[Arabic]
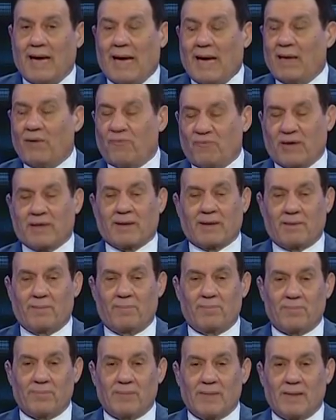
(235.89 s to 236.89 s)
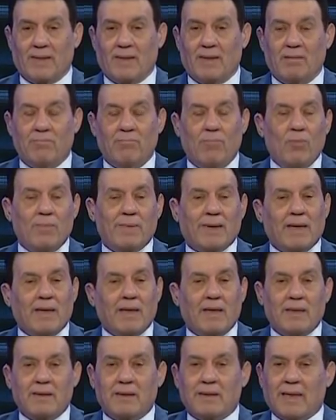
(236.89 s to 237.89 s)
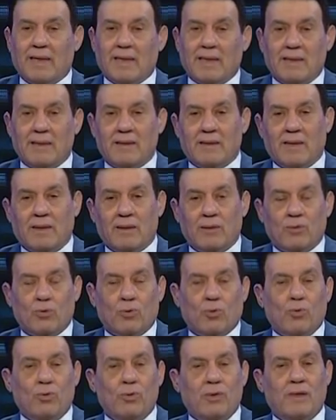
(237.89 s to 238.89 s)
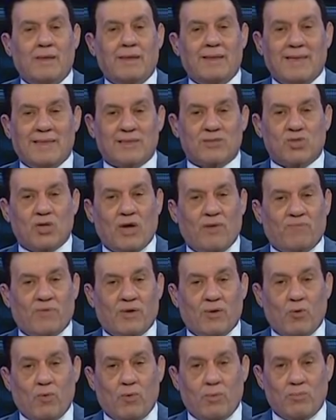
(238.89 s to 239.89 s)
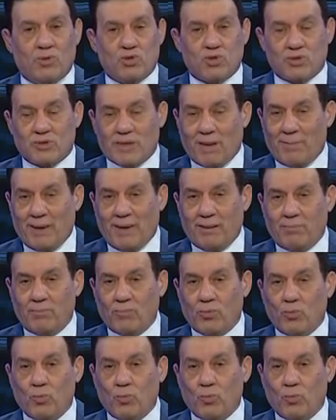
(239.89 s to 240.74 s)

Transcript: على فكره ممكن جدا جدا كل الناس شايفه ان هو مش تمام